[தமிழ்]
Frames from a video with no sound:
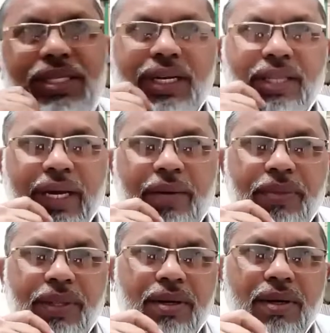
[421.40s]
செஞ்சிருந்தாங்க
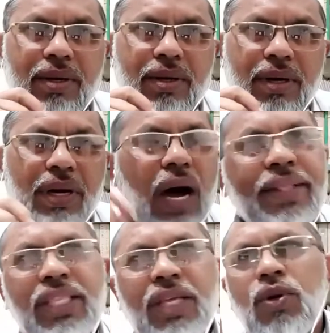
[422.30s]

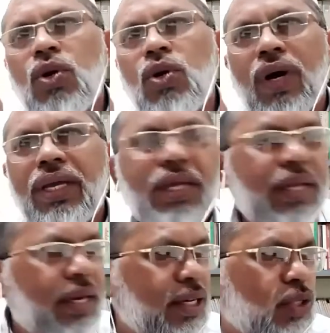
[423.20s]
காத்திபுல் வஹி
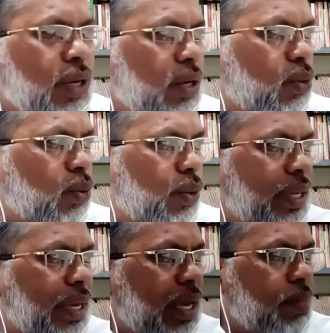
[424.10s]
என்று
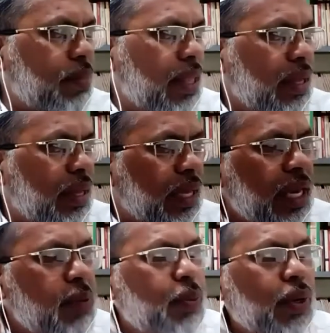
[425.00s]
சொல்லக்கூடிய
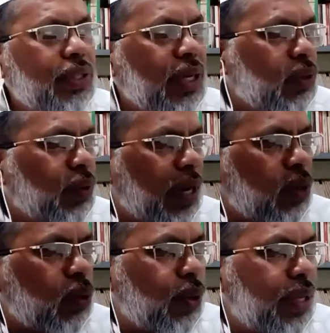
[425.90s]
இறைப்புறத்திலிருந்து
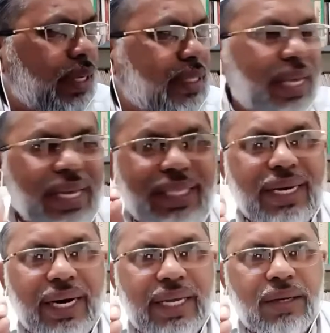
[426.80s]
வரக்கூடிய
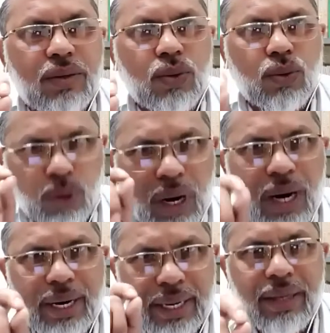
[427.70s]
செய்திகளை
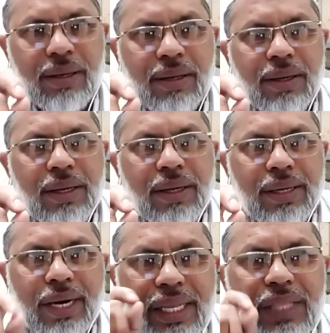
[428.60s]
குரானை
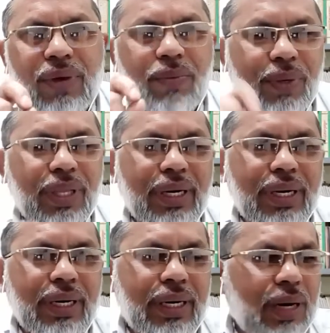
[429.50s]
எழுதி
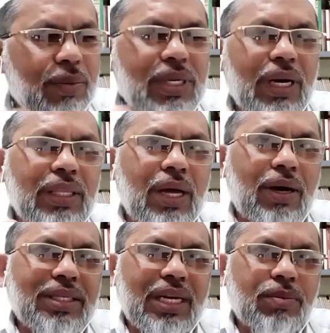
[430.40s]
வைப்பதற்கென்று நபிசல்லா
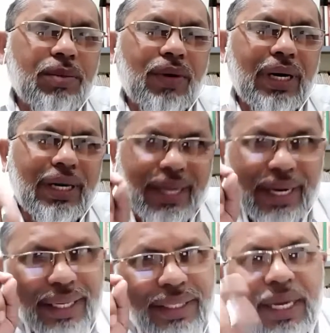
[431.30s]
அலிஸ்லாம் அவர்கள்
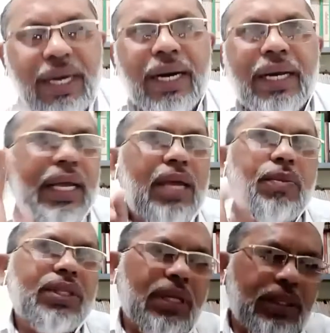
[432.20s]
எழுத்தர்களை
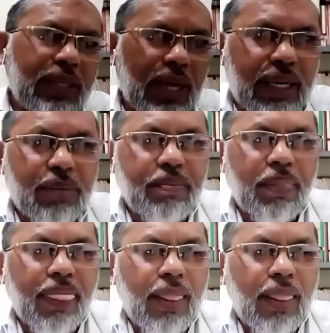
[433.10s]
நியமித்திருந்தார்கள்